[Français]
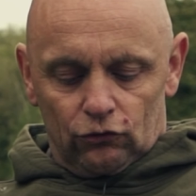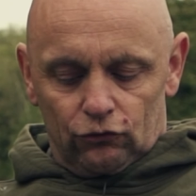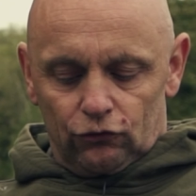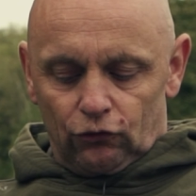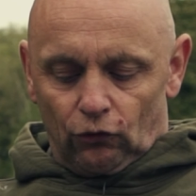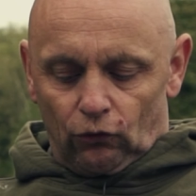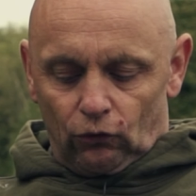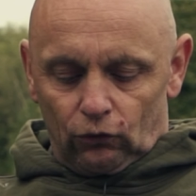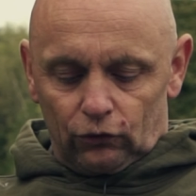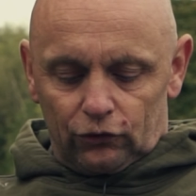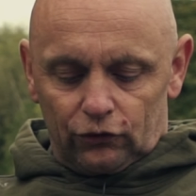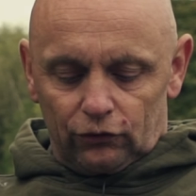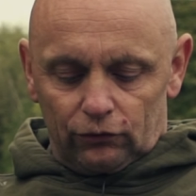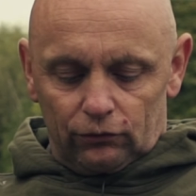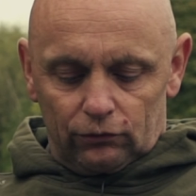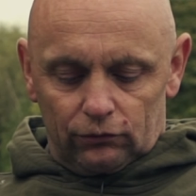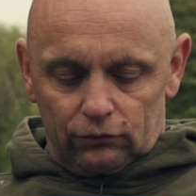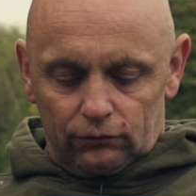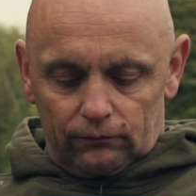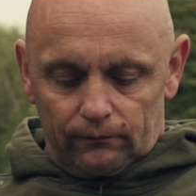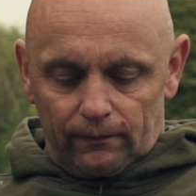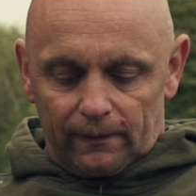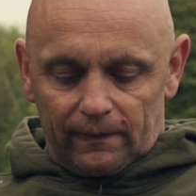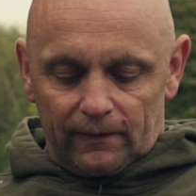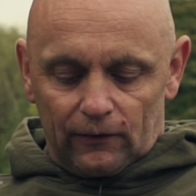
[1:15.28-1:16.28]
Donc
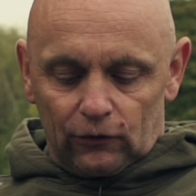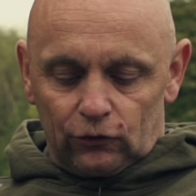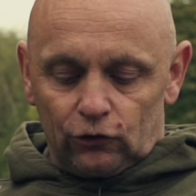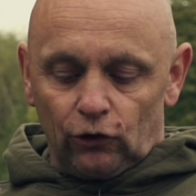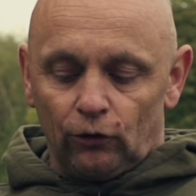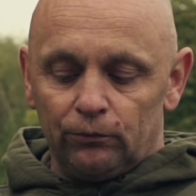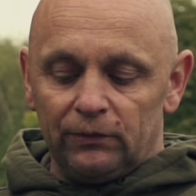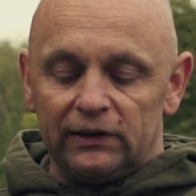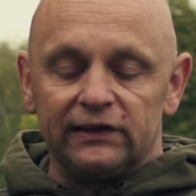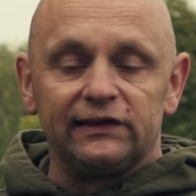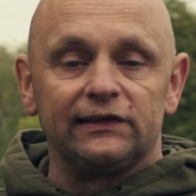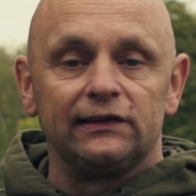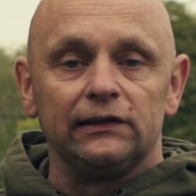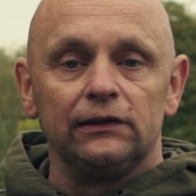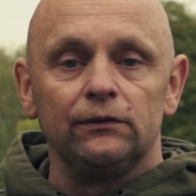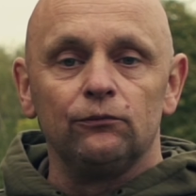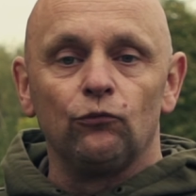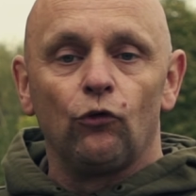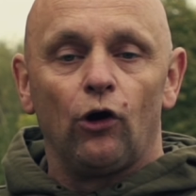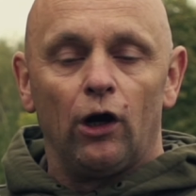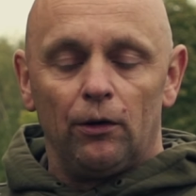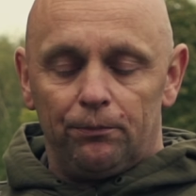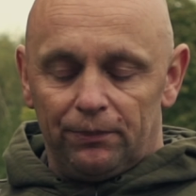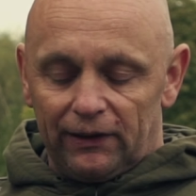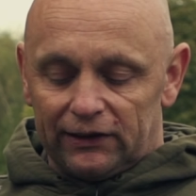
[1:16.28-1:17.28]
comme ici,
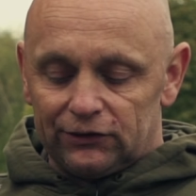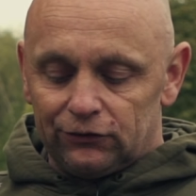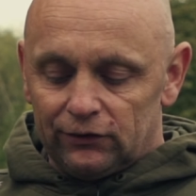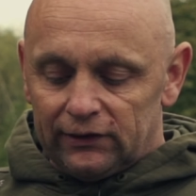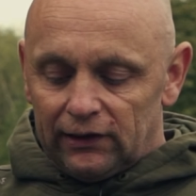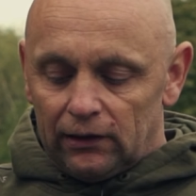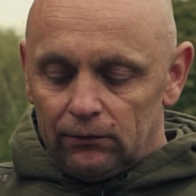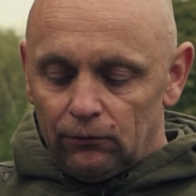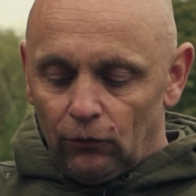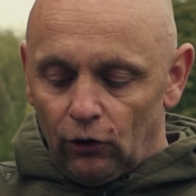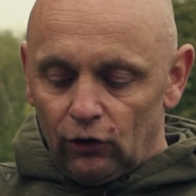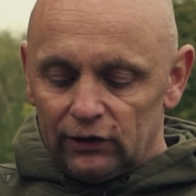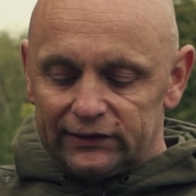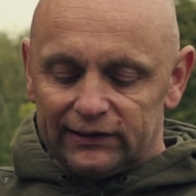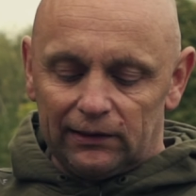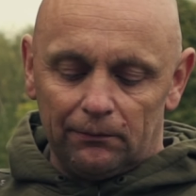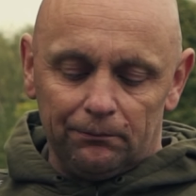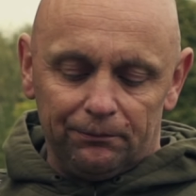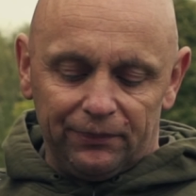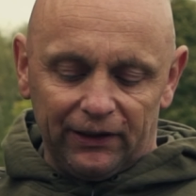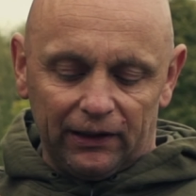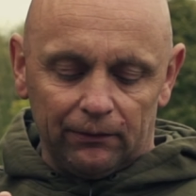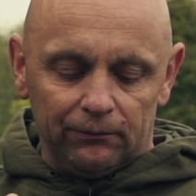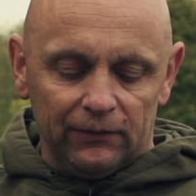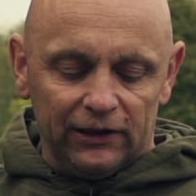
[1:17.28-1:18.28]
moi personnellement, ça me
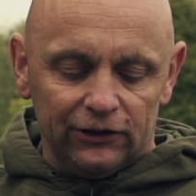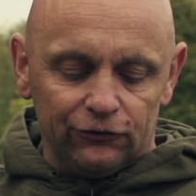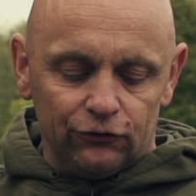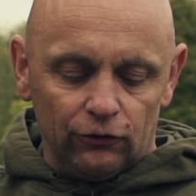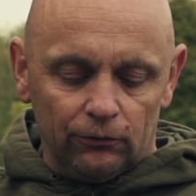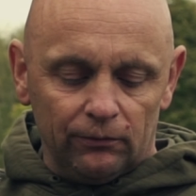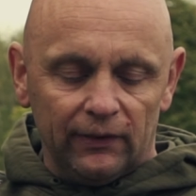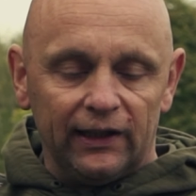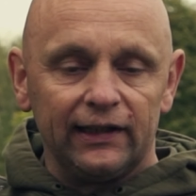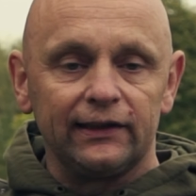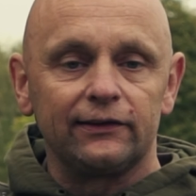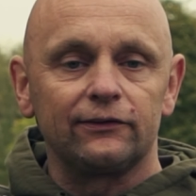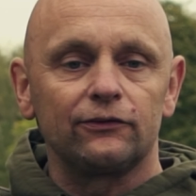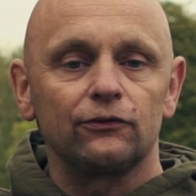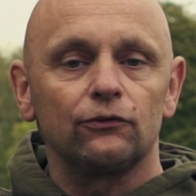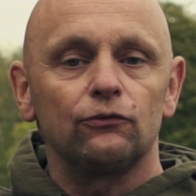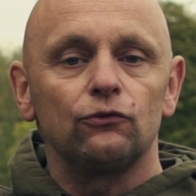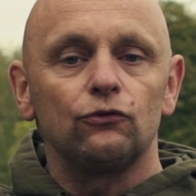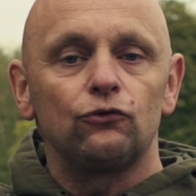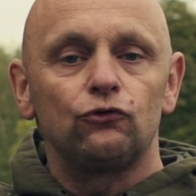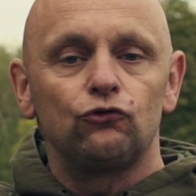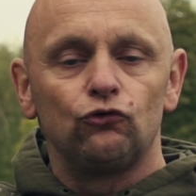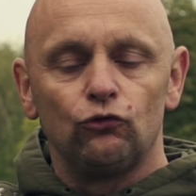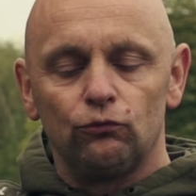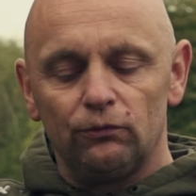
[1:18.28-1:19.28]
permet de mettre
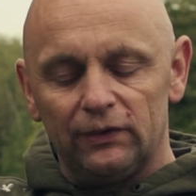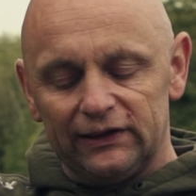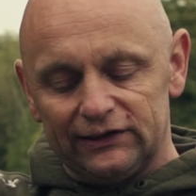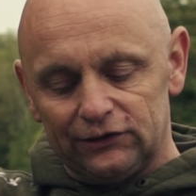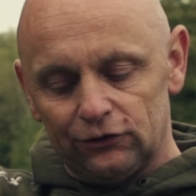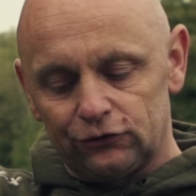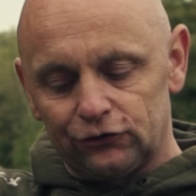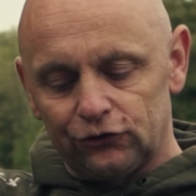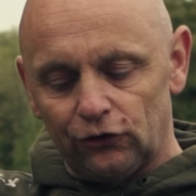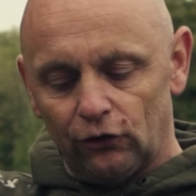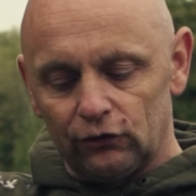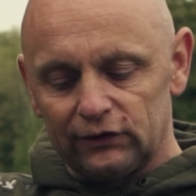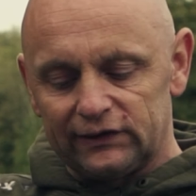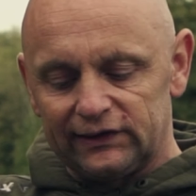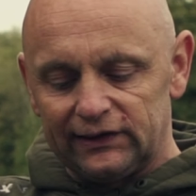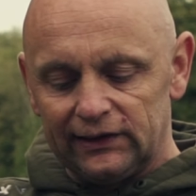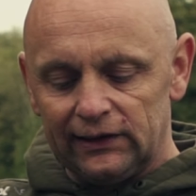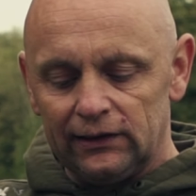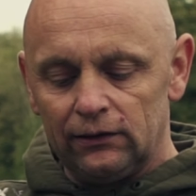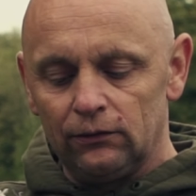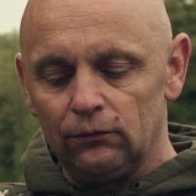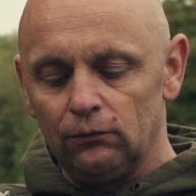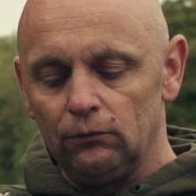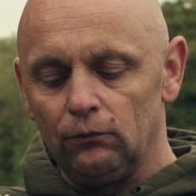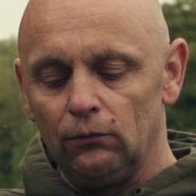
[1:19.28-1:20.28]
tous mes
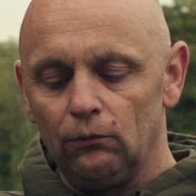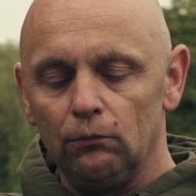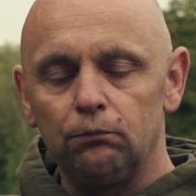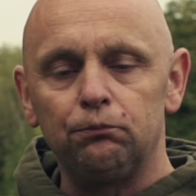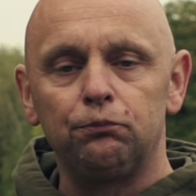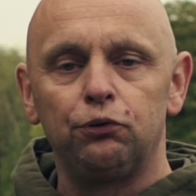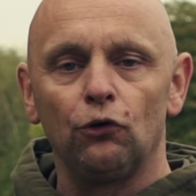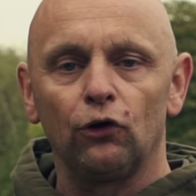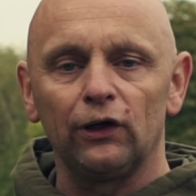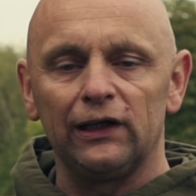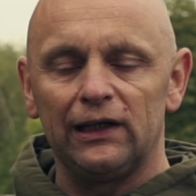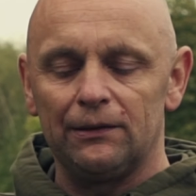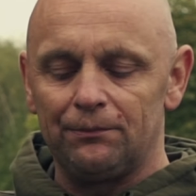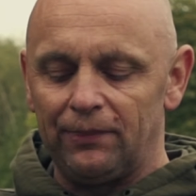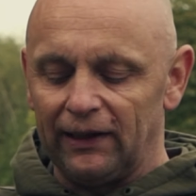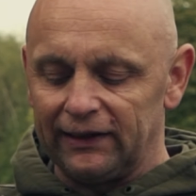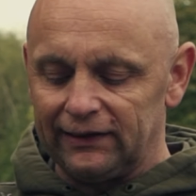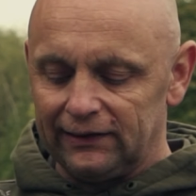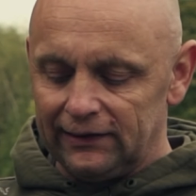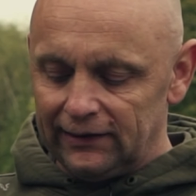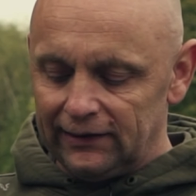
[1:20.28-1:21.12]
ustensiles pour les bas de